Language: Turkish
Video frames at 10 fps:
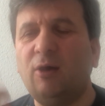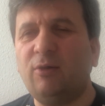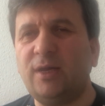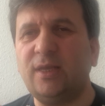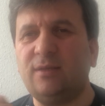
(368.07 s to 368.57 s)

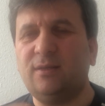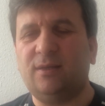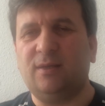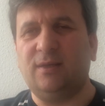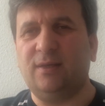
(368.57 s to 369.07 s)
Örneğin
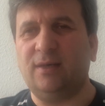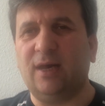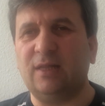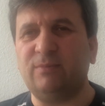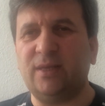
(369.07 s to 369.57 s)
e,
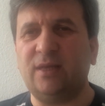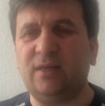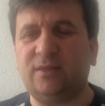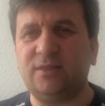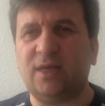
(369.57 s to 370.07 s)
Almanya'ya
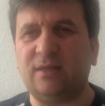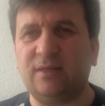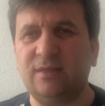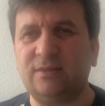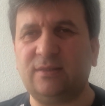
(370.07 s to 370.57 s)
iltica
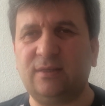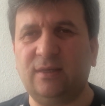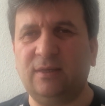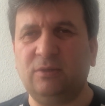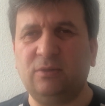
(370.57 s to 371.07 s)
ettiniz.
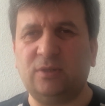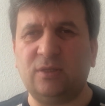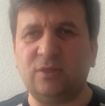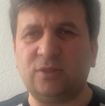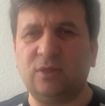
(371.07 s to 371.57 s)
E,
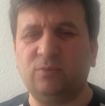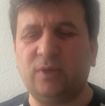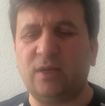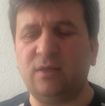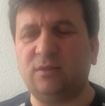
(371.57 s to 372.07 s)
dediniz ki
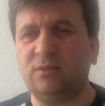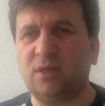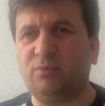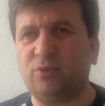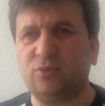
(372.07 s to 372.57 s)
buranın
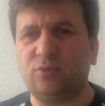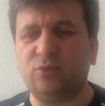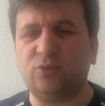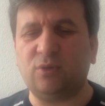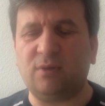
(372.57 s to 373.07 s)
iltica
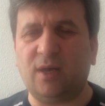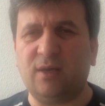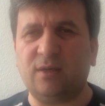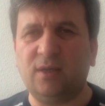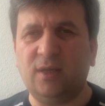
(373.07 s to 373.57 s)
prosedürü çok ağır.